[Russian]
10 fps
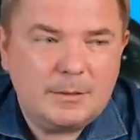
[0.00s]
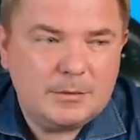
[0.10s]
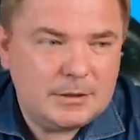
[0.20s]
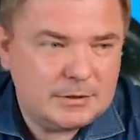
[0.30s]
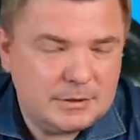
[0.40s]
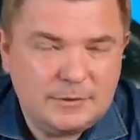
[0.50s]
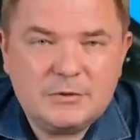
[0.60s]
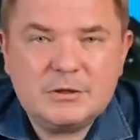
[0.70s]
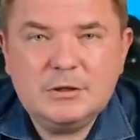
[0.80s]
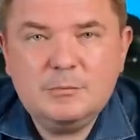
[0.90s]
там есть
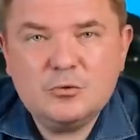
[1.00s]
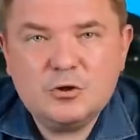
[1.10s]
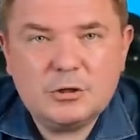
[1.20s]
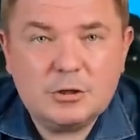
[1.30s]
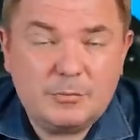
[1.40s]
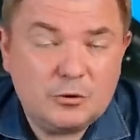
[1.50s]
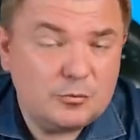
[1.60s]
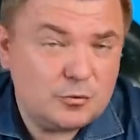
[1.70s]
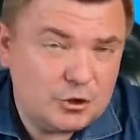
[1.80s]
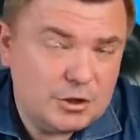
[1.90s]
дефицит бюджета,
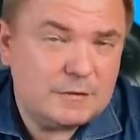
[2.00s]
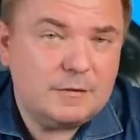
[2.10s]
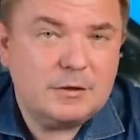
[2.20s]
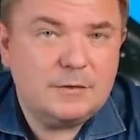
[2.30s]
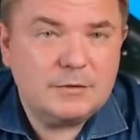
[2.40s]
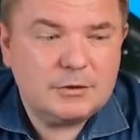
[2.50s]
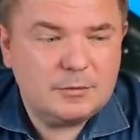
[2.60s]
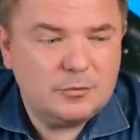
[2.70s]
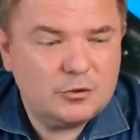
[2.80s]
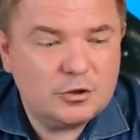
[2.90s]
причем существенный
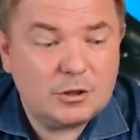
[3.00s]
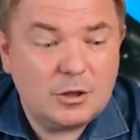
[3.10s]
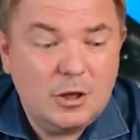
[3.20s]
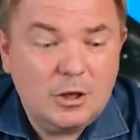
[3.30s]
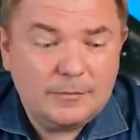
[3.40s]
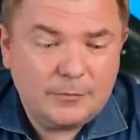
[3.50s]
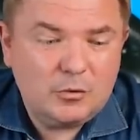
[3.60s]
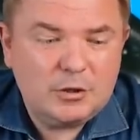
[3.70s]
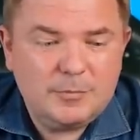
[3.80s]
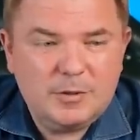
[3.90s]
дефицит бюджета,
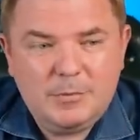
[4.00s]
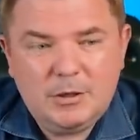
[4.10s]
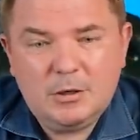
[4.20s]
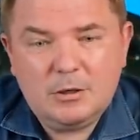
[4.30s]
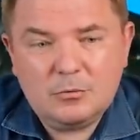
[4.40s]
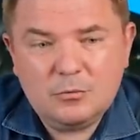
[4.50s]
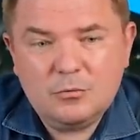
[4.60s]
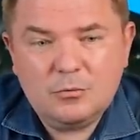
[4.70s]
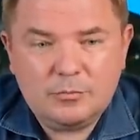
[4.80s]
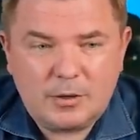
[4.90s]
но тем не менее
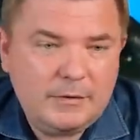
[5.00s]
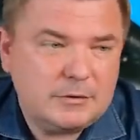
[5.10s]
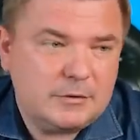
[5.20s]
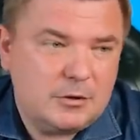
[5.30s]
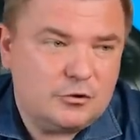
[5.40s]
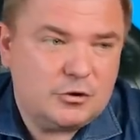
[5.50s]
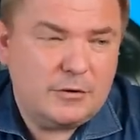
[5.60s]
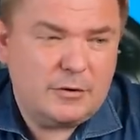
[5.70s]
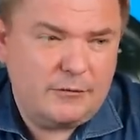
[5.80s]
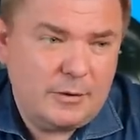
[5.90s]
у правительства Соединенных
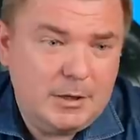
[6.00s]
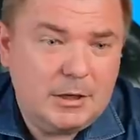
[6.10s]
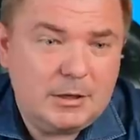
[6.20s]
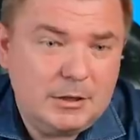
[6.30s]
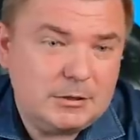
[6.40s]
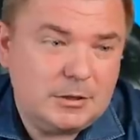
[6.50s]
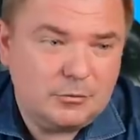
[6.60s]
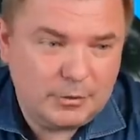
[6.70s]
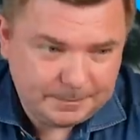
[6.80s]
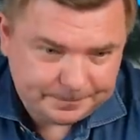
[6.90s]
Штатов Америки есть
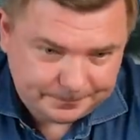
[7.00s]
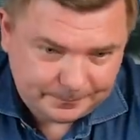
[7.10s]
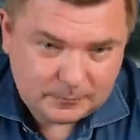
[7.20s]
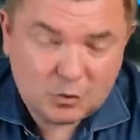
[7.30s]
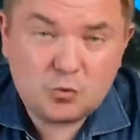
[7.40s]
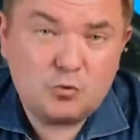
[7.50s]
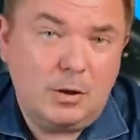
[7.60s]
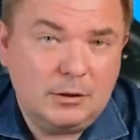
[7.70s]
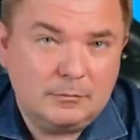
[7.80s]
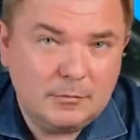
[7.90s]
такой
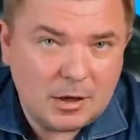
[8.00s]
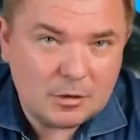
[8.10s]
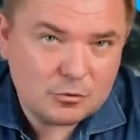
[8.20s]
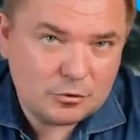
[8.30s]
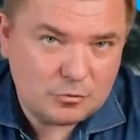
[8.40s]
дружбан, хороший